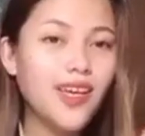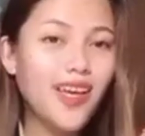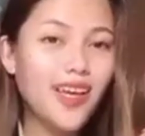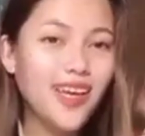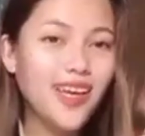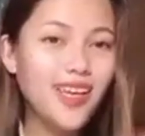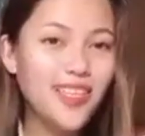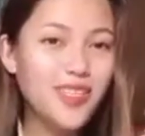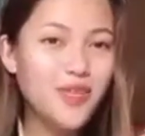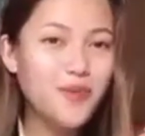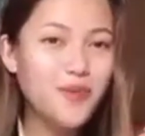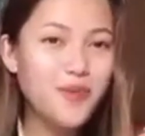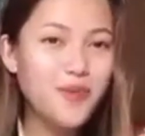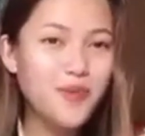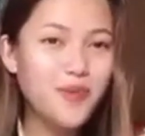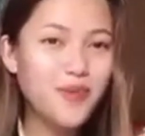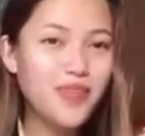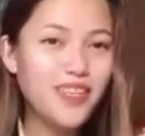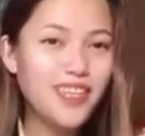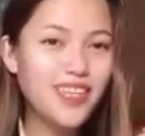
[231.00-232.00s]
Hi, Tita
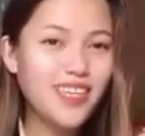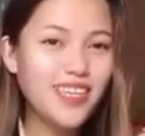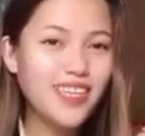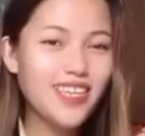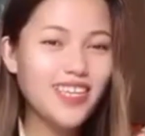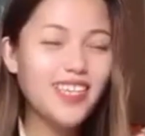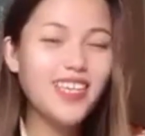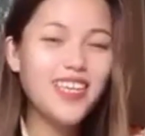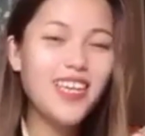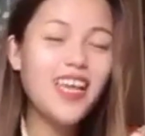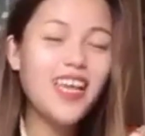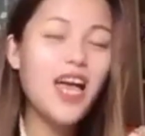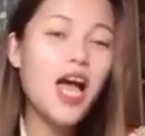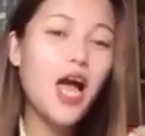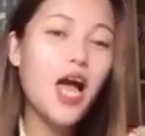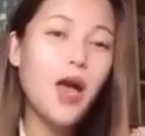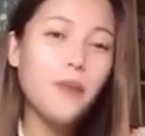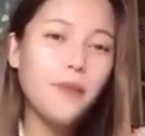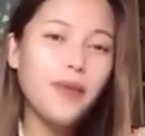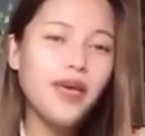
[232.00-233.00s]

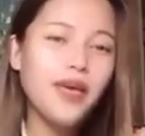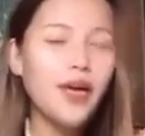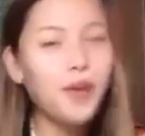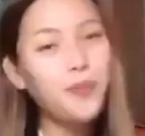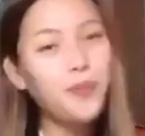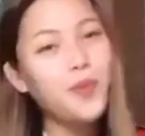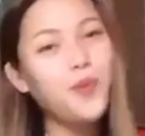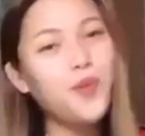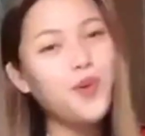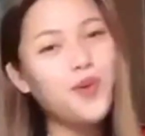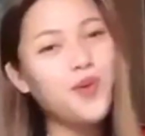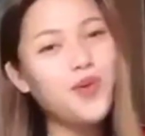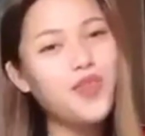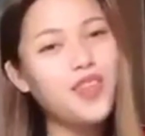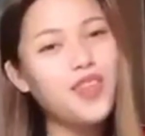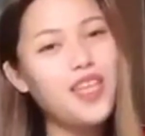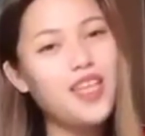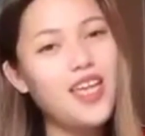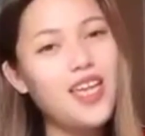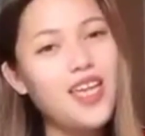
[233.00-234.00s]
Happy, happy
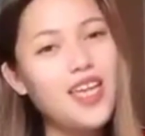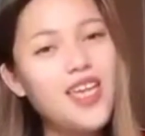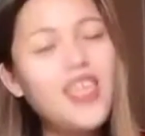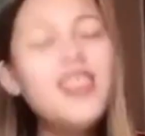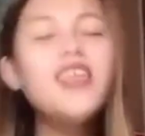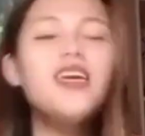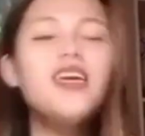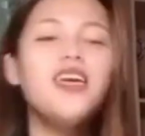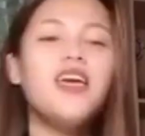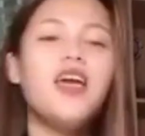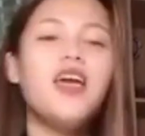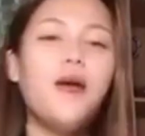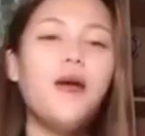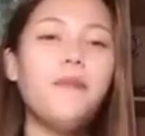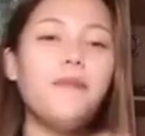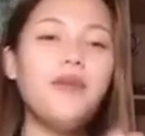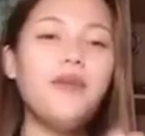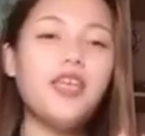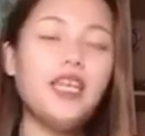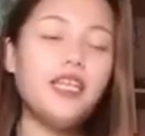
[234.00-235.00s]
birthday.
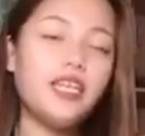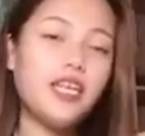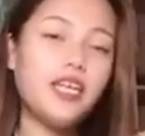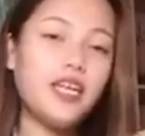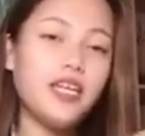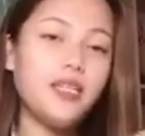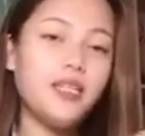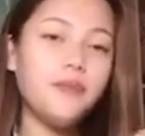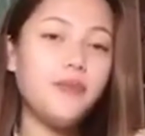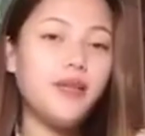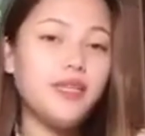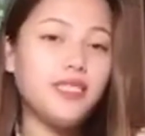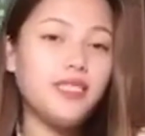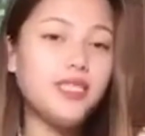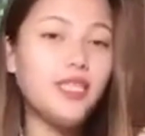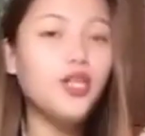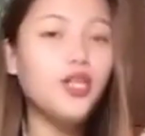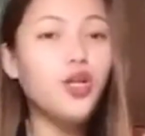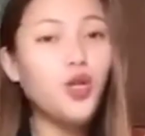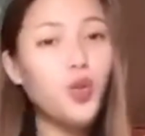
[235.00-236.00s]
May God bless
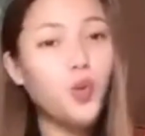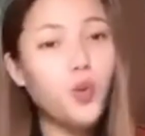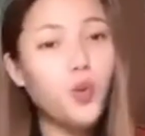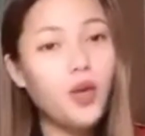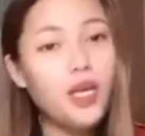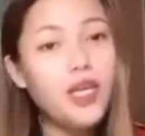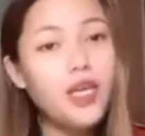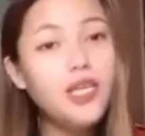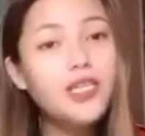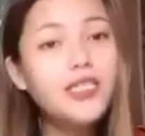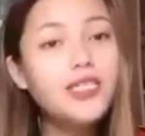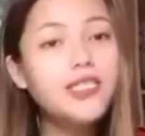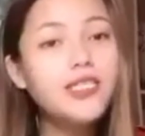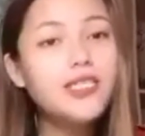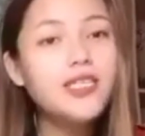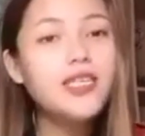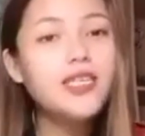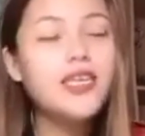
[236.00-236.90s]
you always